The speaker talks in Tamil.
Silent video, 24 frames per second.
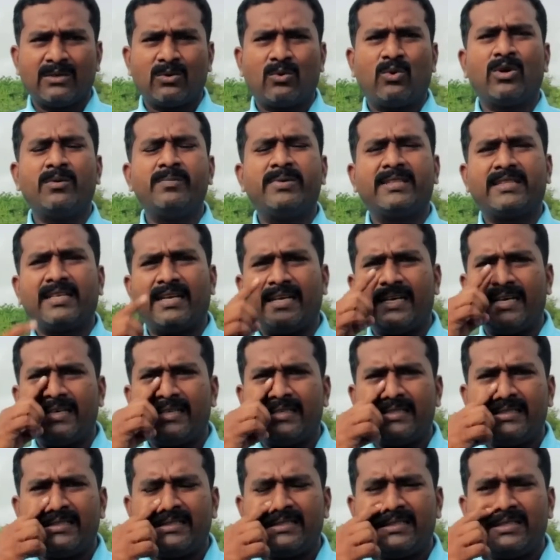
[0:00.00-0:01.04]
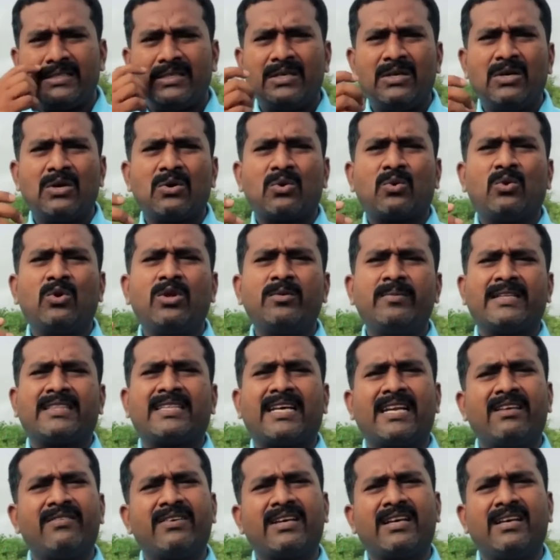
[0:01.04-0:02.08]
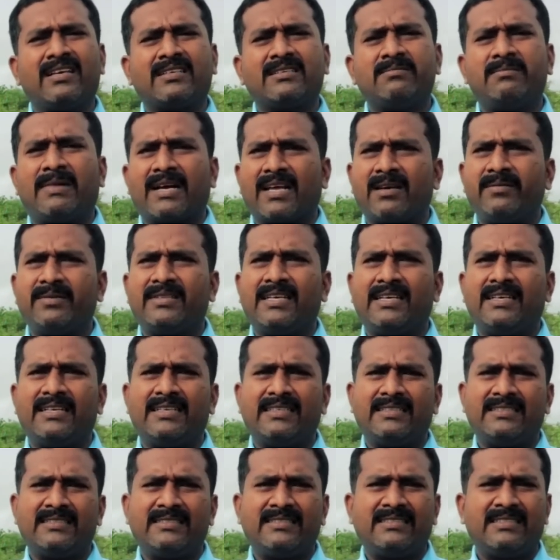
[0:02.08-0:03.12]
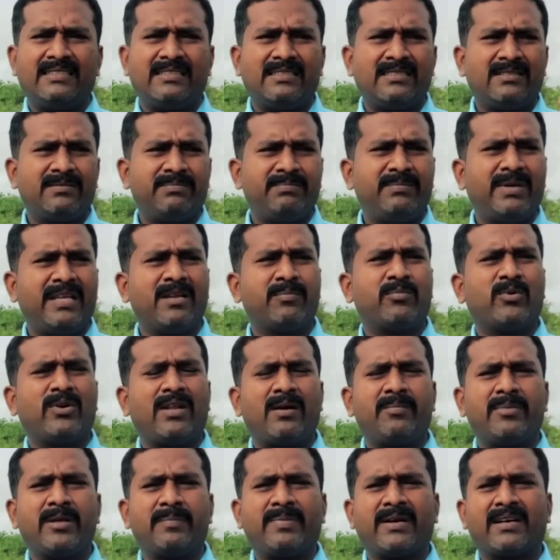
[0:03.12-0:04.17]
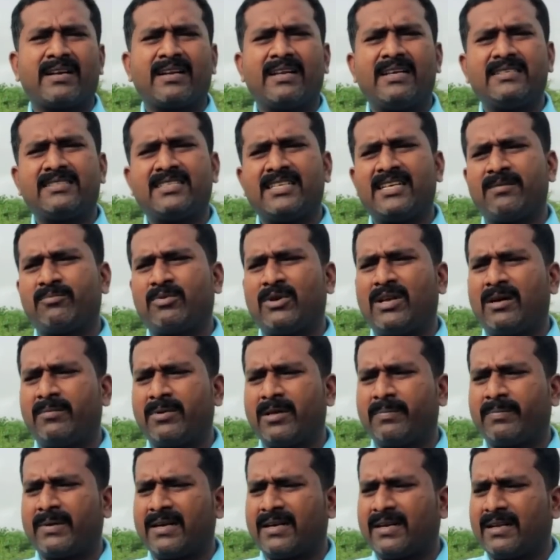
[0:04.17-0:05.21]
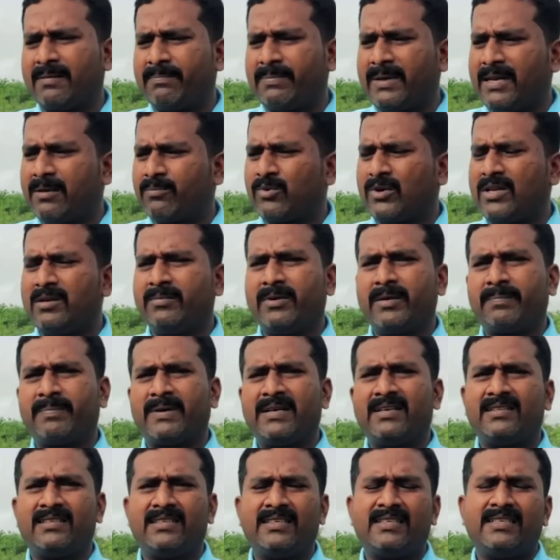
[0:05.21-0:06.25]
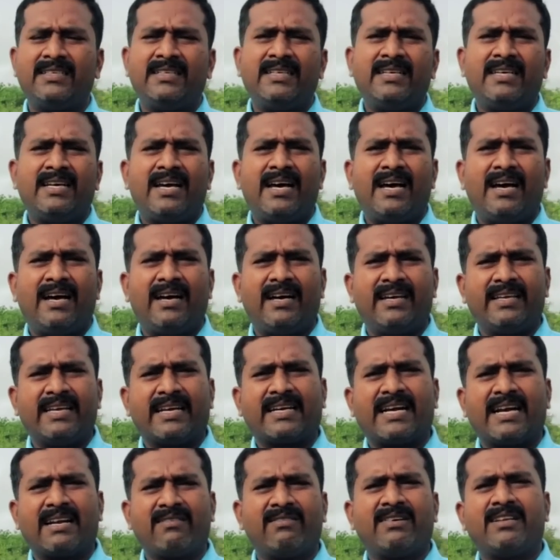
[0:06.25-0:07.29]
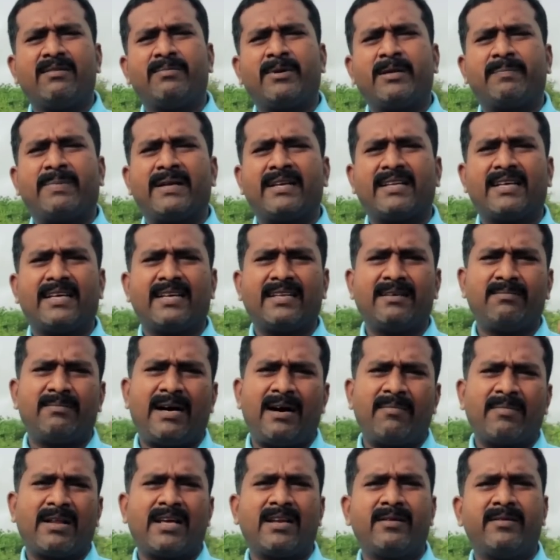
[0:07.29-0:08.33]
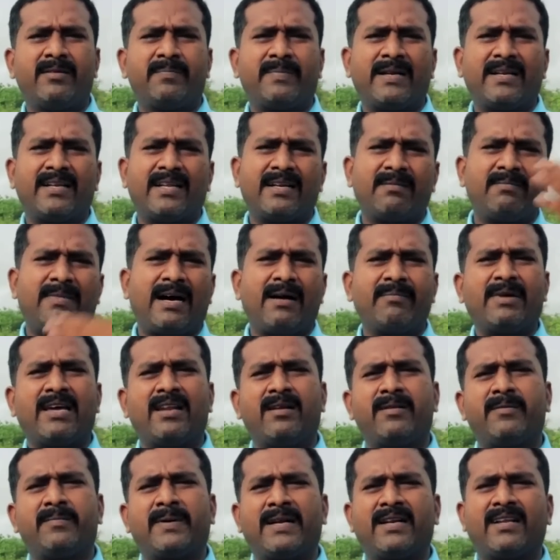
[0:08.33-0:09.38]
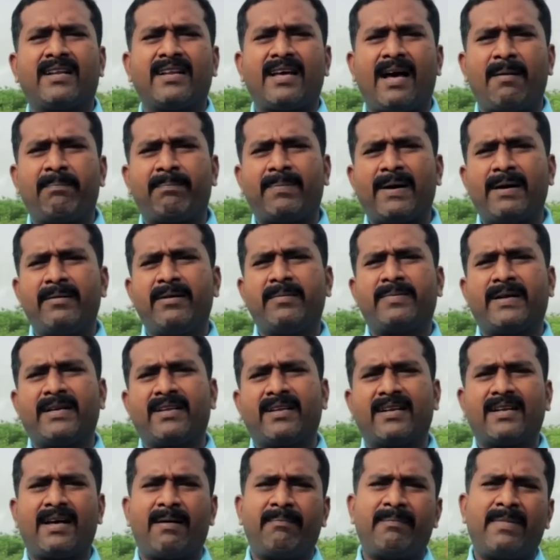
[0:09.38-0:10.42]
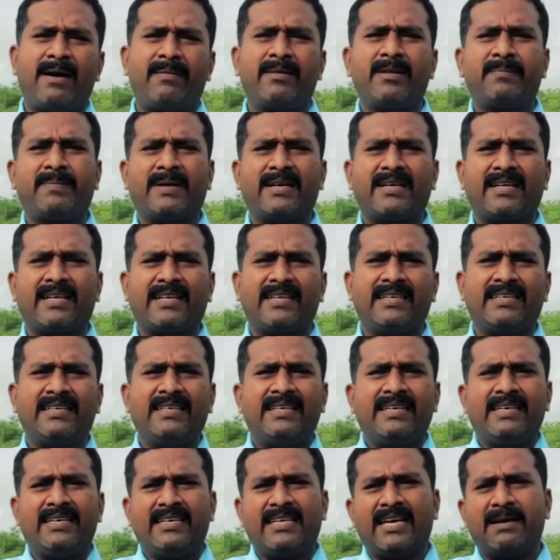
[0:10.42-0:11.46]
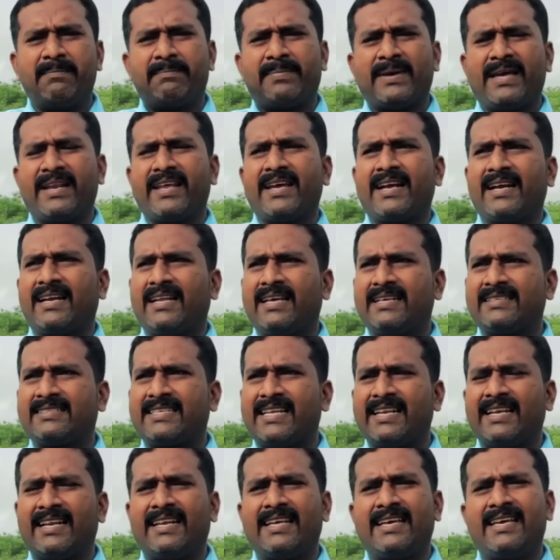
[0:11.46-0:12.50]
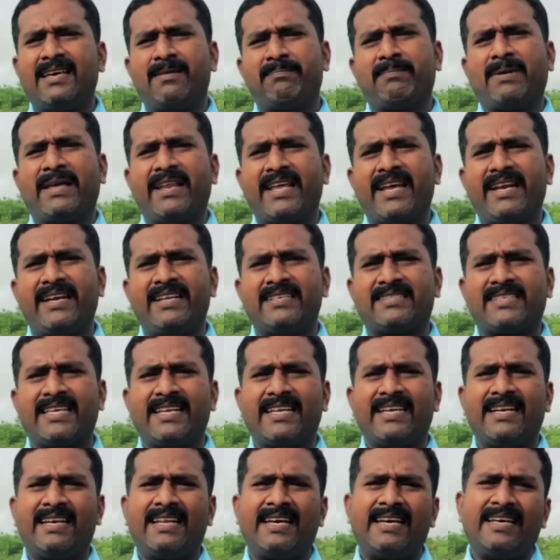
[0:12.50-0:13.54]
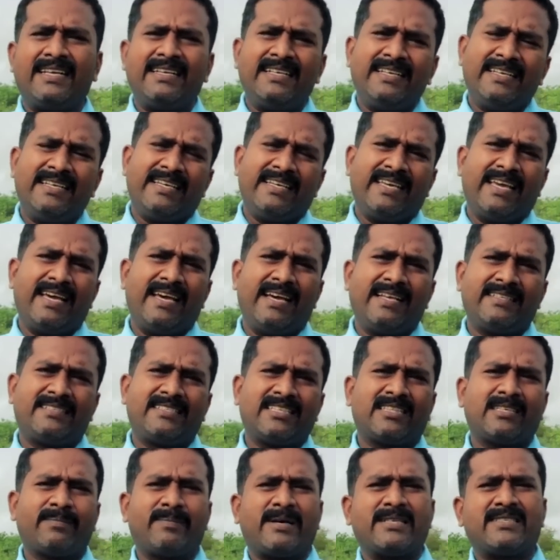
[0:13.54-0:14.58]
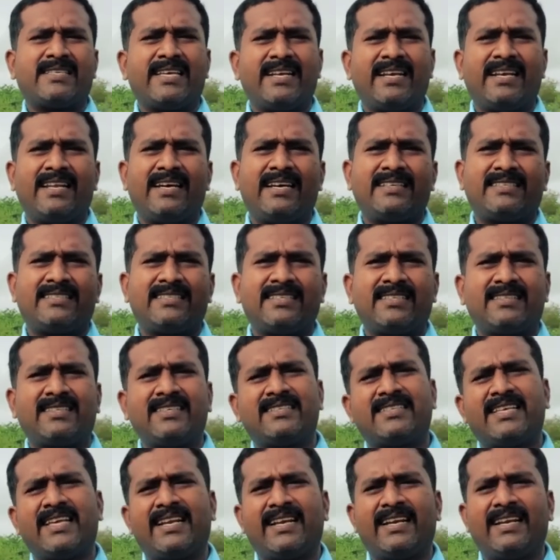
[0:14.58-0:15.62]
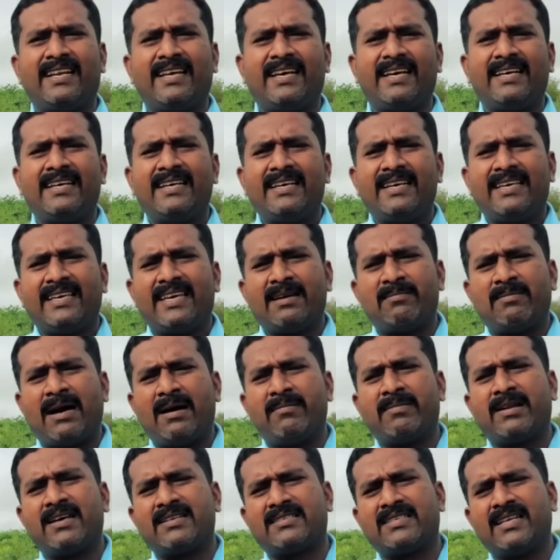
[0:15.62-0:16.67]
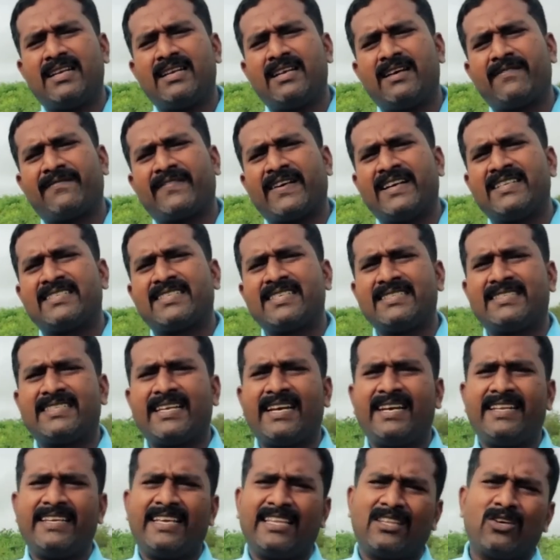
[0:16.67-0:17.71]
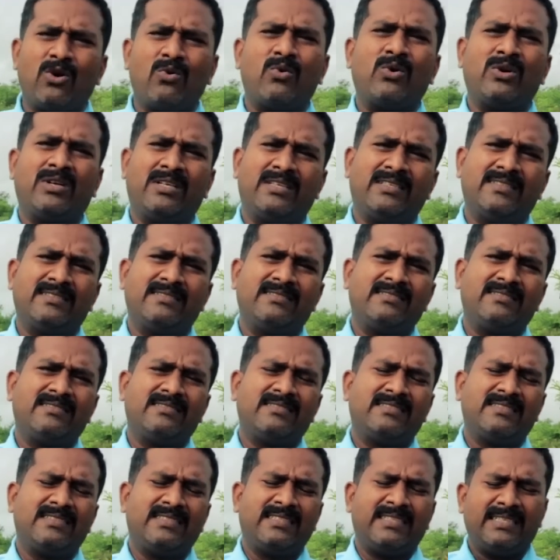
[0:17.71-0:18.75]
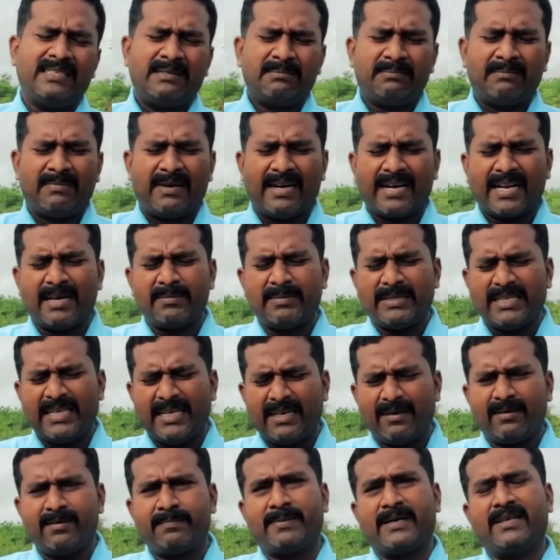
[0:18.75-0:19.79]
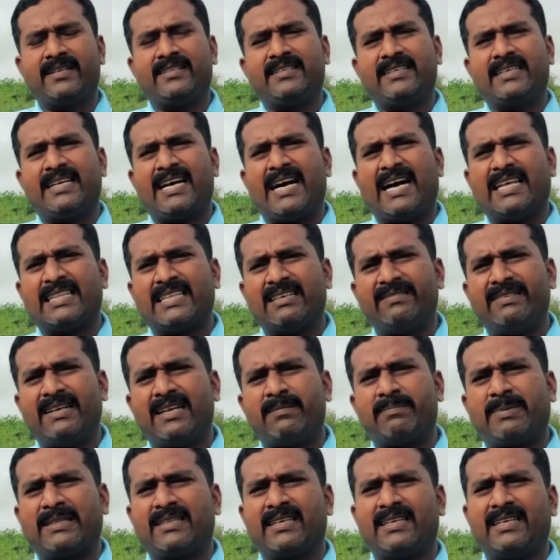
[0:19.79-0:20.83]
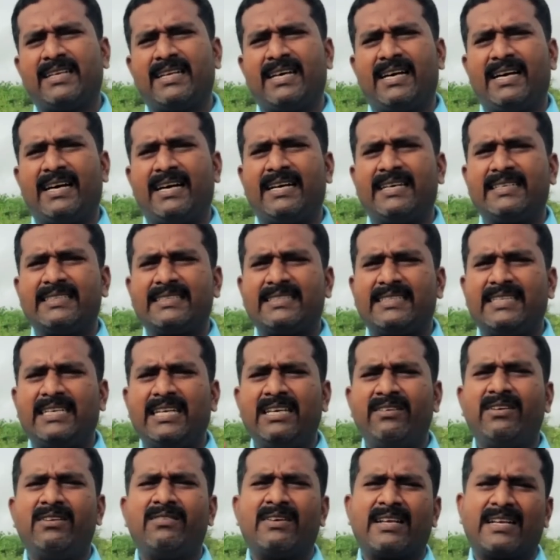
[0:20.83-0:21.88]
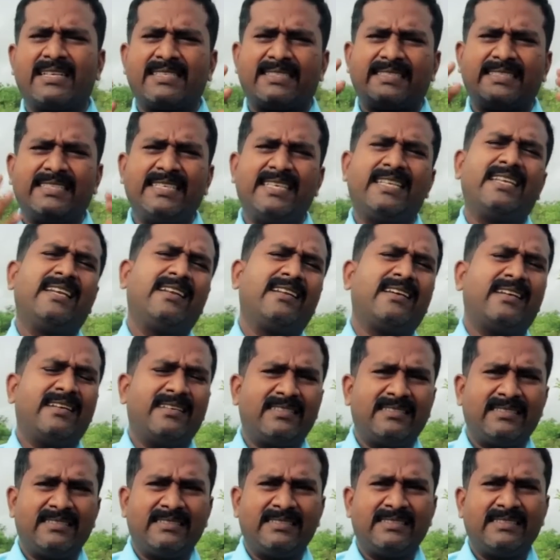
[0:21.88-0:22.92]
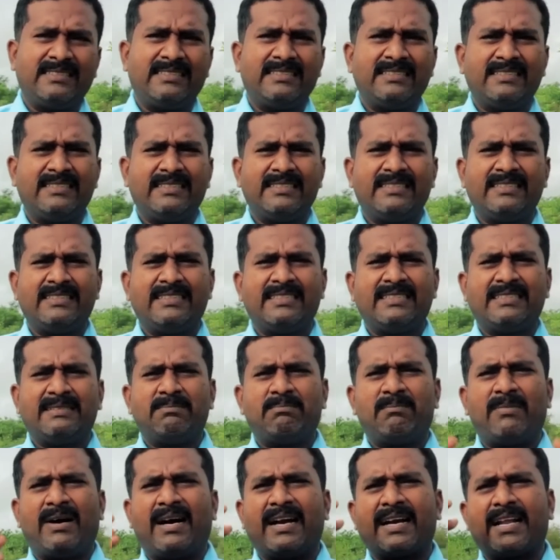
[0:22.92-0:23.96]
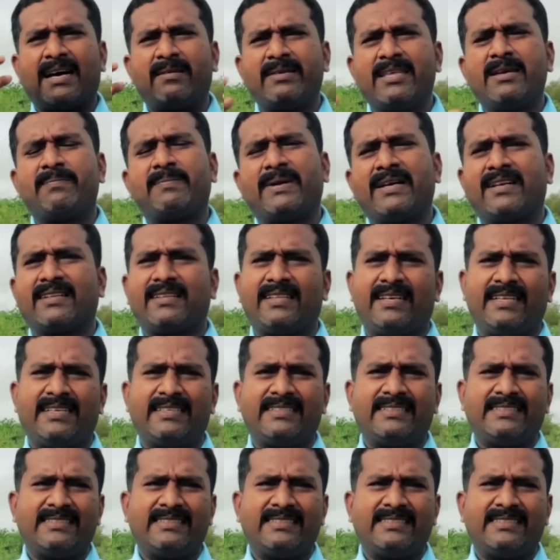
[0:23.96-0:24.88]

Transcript: குடும்பத்தில் குடும்ப தலைவிகளுக்கு மன இல்லை பெரிய புள்ள அப்படி பண்ணுறான் சின்ன புள்ள அப்படி பண்ணுறான் பெரிய புள்ள இப்படி பண்ணுது கணவர் இப்படி பண்ணுறாரு மாமனார் இப்படி பண்ணுறாரு மாமியார் இப்படி பண்ணுறாரு அப்பா இப்படி பண்ணுறாரு அம்மா அப்படி பண்ணுறாரு என் பெரிய அண்ணன் சரியில்லை என் பெரிய அண்ணி சரியில்லை என் சித்தப்பா சரியில்லை சித்தி சரியில்லை என் மாமனார் சரியில்லை ஃப்ரெண்ட்ஸுங்க சரியில்லை ஏதோ ஒன்று மனாமதி இல்லாமல் பண்ணுது அதை விட பார்த்திங்கன்னா டிவியில் வர்ற சீரியல்கள் மனாமதியே பண்ணுறதில்ல